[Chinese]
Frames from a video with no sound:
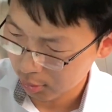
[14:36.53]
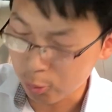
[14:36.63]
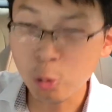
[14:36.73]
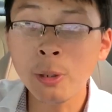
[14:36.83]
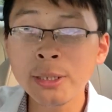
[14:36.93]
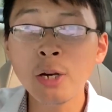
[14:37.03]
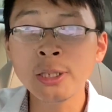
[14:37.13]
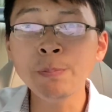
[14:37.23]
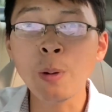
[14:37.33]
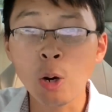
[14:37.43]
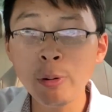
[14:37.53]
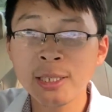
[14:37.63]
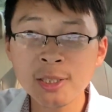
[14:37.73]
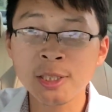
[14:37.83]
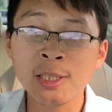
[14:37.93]
所以要想保卫
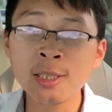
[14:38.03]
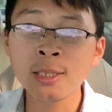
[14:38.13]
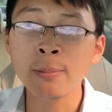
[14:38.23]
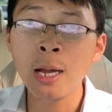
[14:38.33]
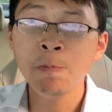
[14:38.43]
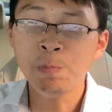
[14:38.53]
自己是什么？